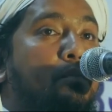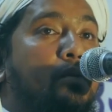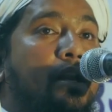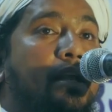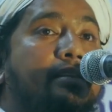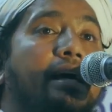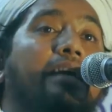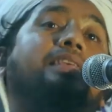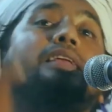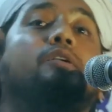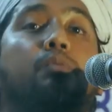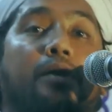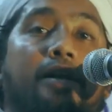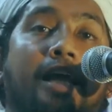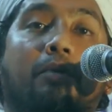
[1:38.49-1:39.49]
বলে যাদের
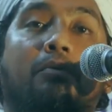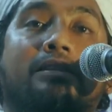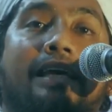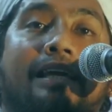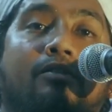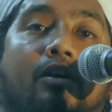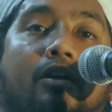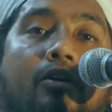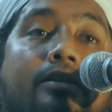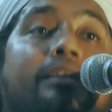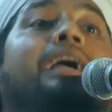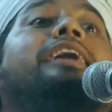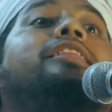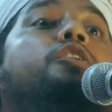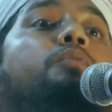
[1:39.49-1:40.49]
উপর নিয়ামত দান করা হয়েছে
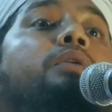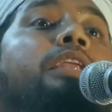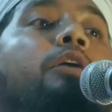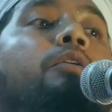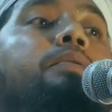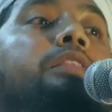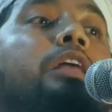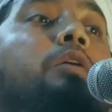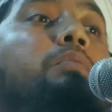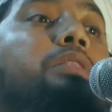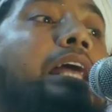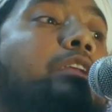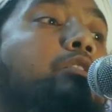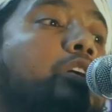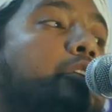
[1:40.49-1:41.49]
কাদের উপর নিয়ামত
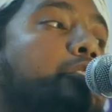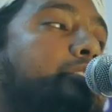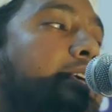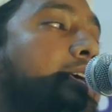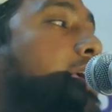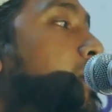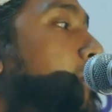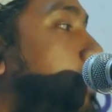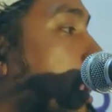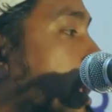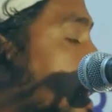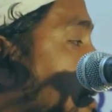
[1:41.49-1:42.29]
দান করা হয়েছে বলে